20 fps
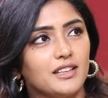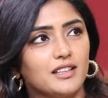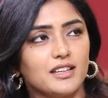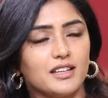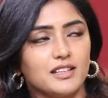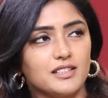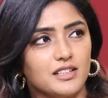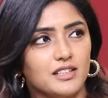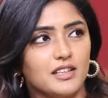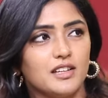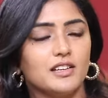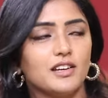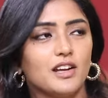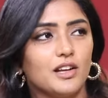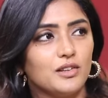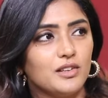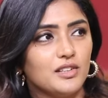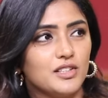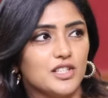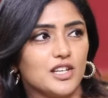అయితే నాకు సింగింగ్
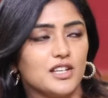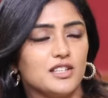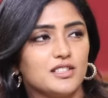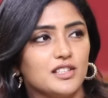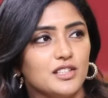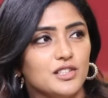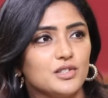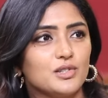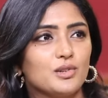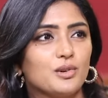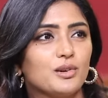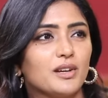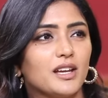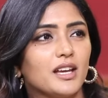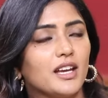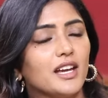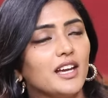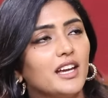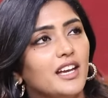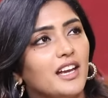రాదు ఇది చేసేయచ్చు
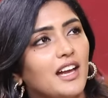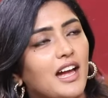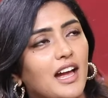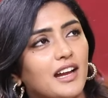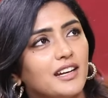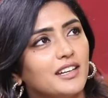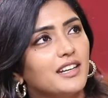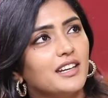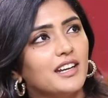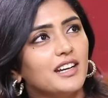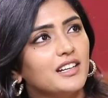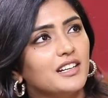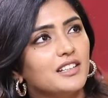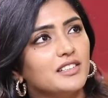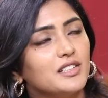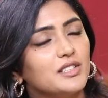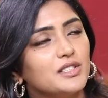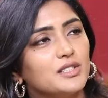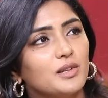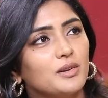ఓకే యాక్టింగ్ ఎట్లా
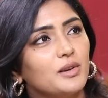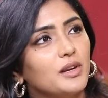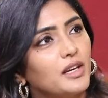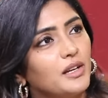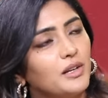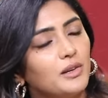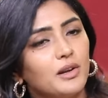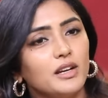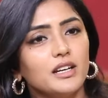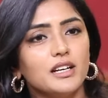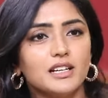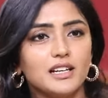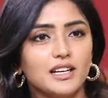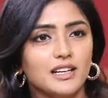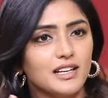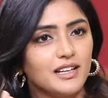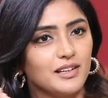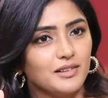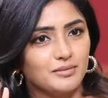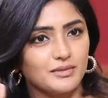చేస్తారో ఏంటో అని
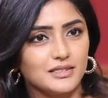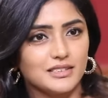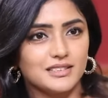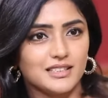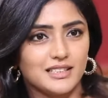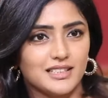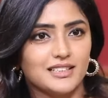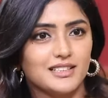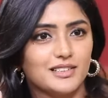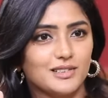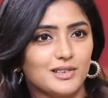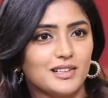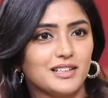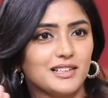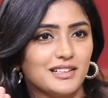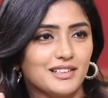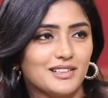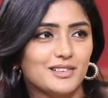ఇట్లనే ఇట్లా ఒక